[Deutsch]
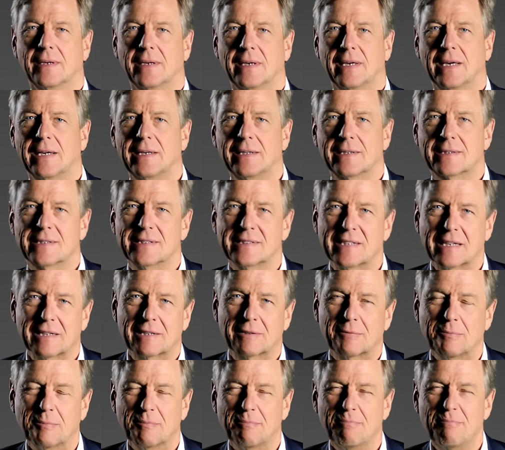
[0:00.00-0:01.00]
Ehrlich
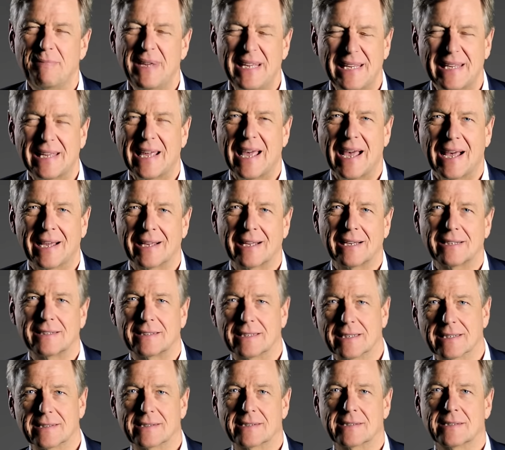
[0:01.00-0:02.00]
gesagt, mich
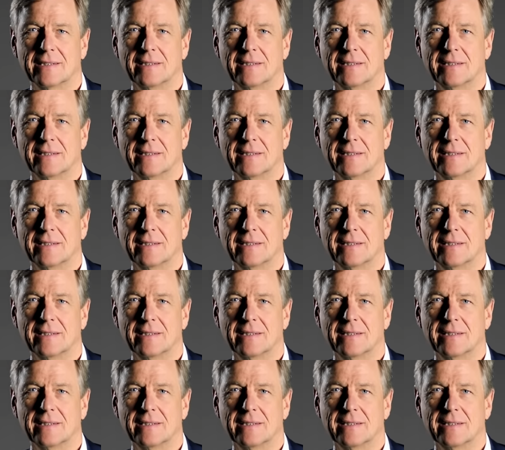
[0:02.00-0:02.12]
ärgert das,